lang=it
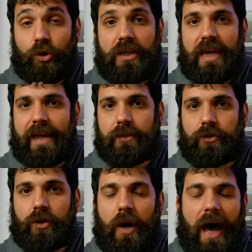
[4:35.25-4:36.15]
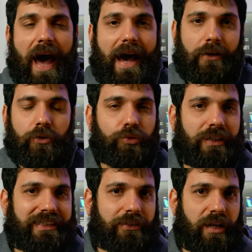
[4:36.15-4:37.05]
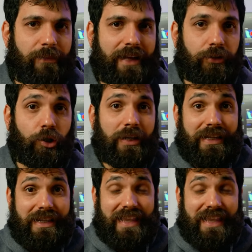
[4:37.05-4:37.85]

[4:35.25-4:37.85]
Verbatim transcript: togliendo all'utilizzatore medio